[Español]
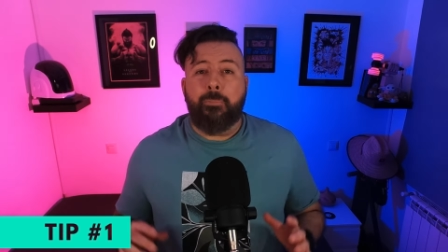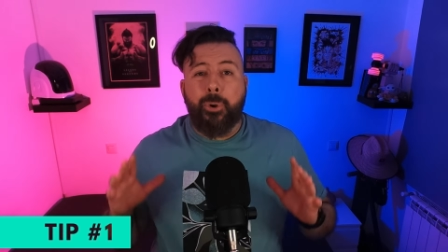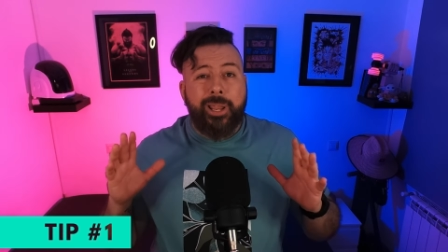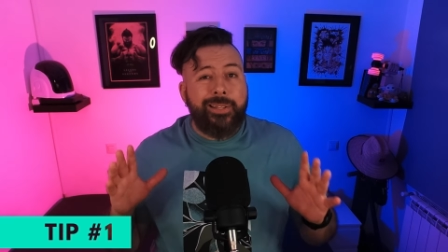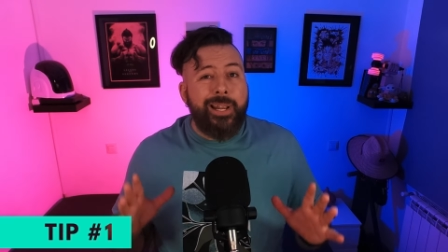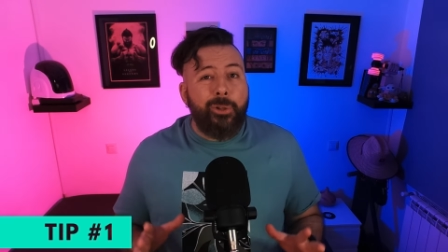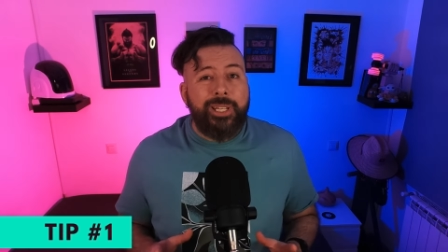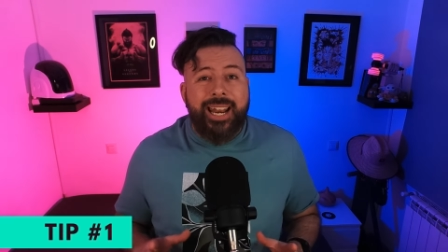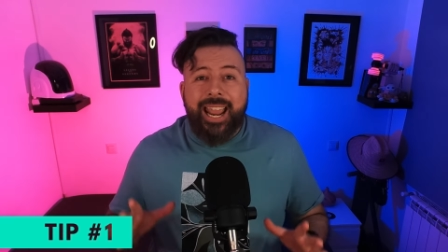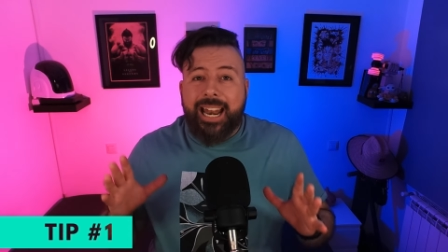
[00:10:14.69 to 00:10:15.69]
Porque si lo
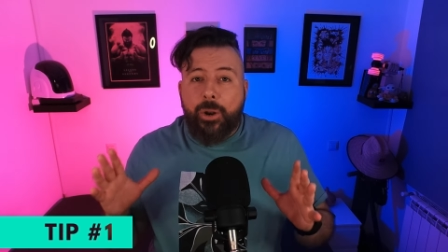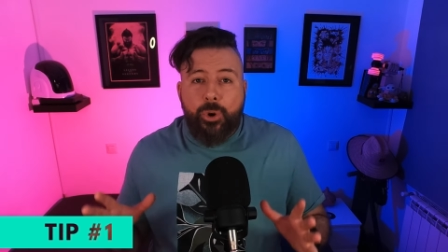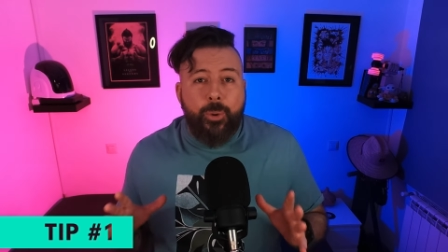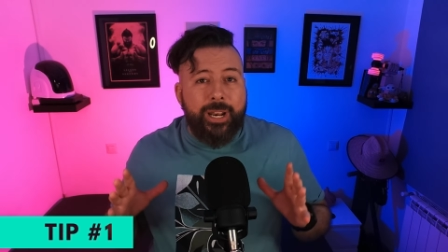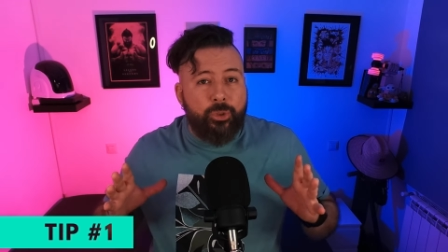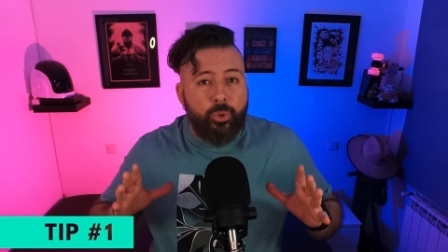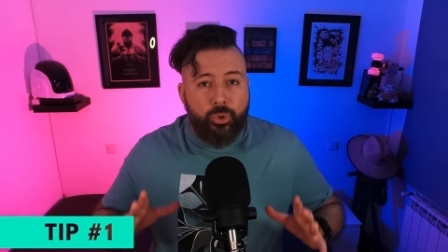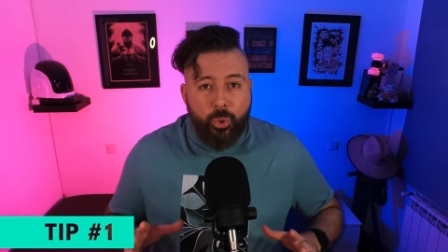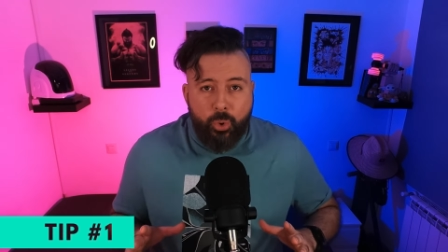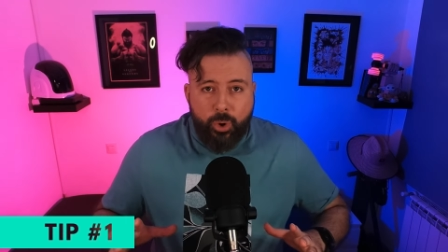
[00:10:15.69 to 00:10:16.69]
tienes en el 1
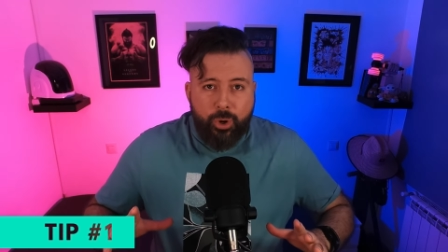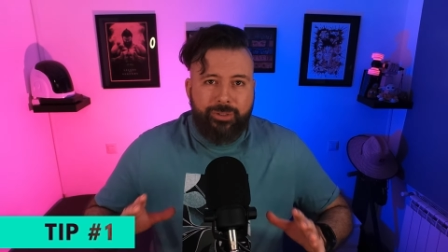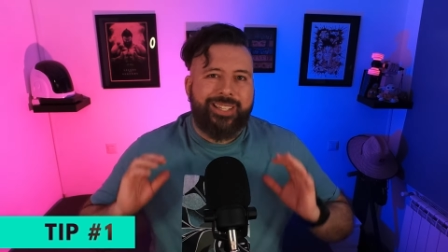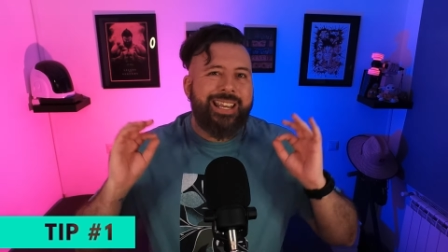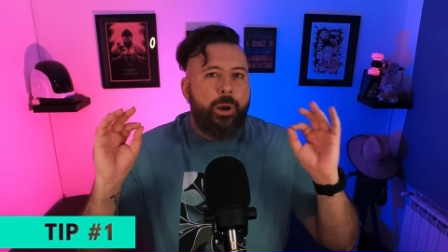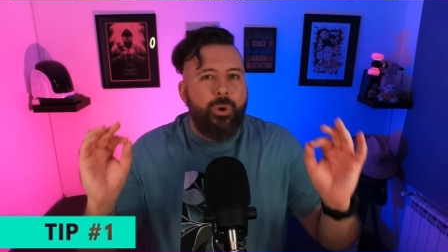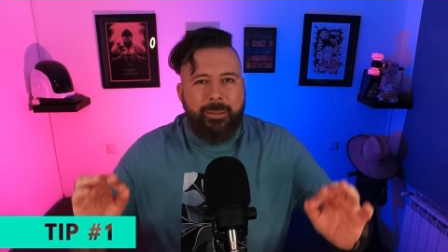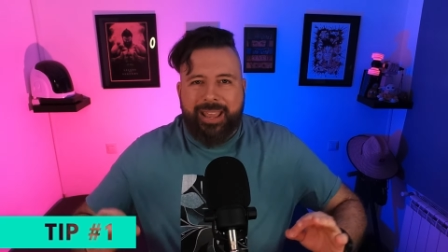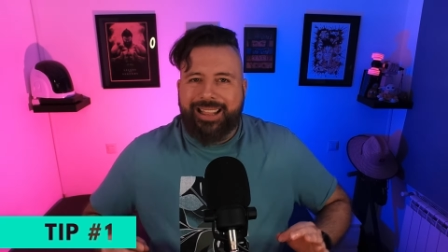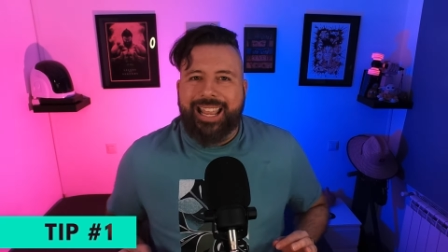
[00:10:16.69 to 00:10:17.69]
versus 1,
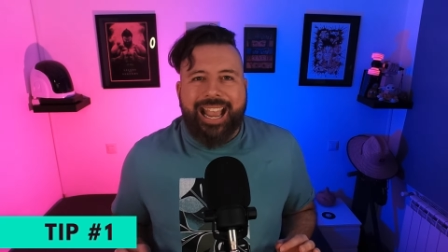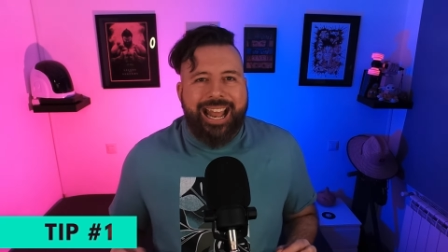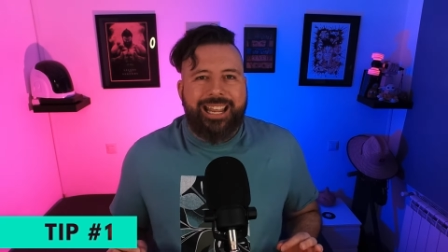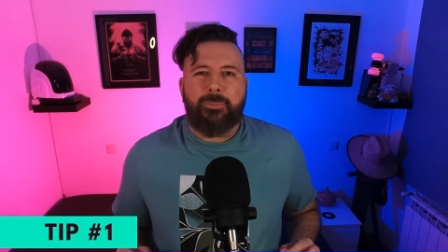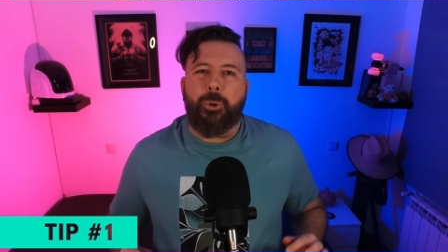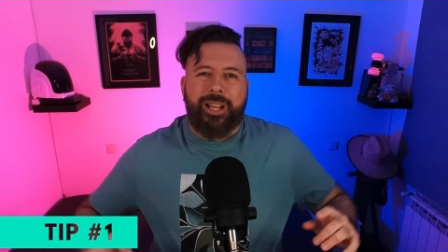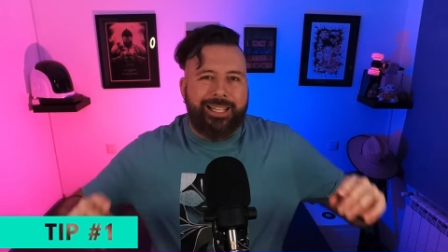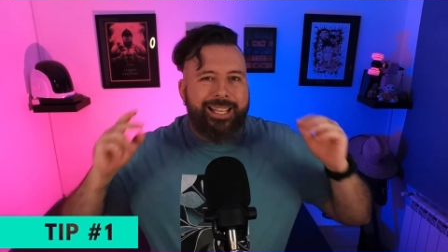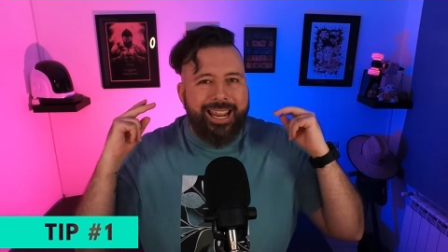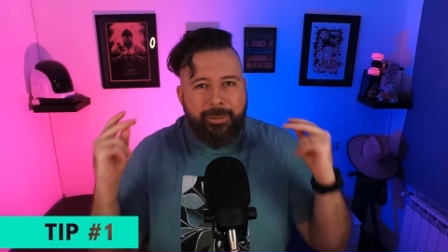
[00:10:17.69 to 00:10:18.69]
seguramente ganes porque
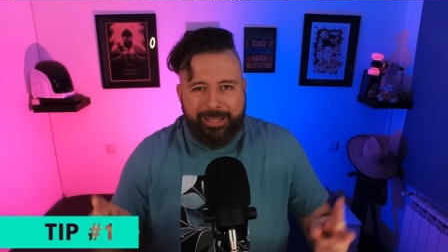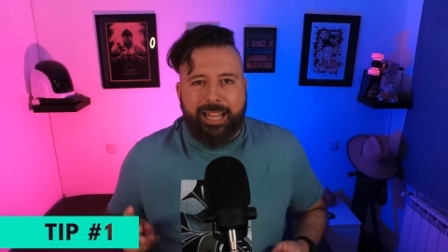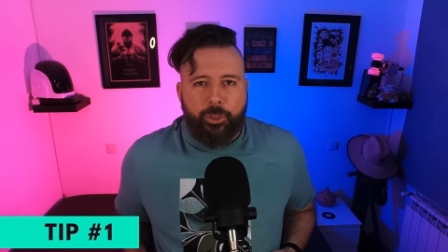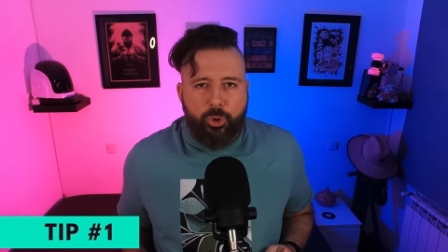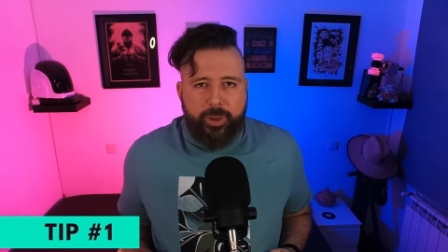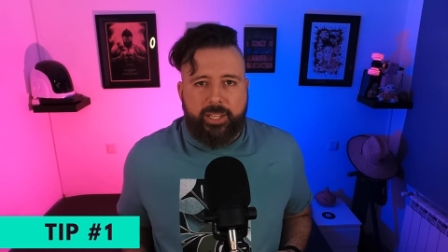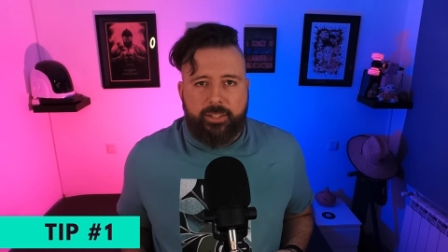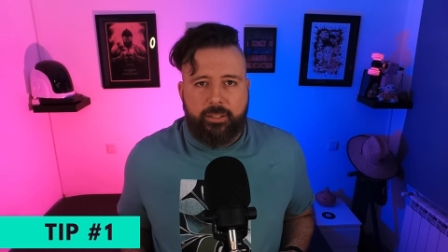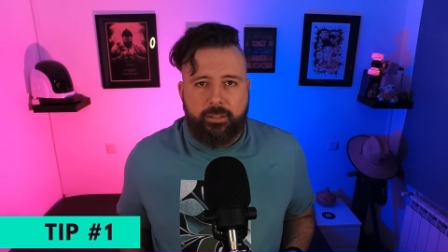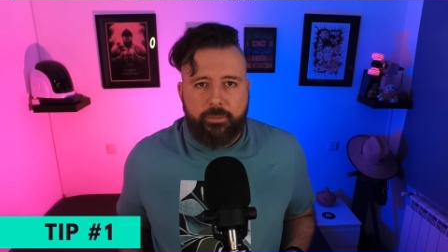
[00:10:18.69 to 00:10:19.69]
te tienen que matar dos
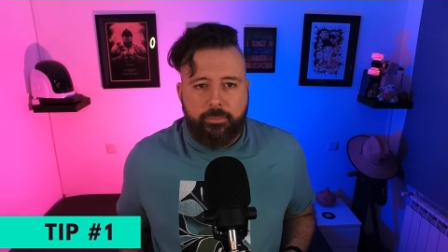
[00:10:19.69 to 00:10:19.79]
veces.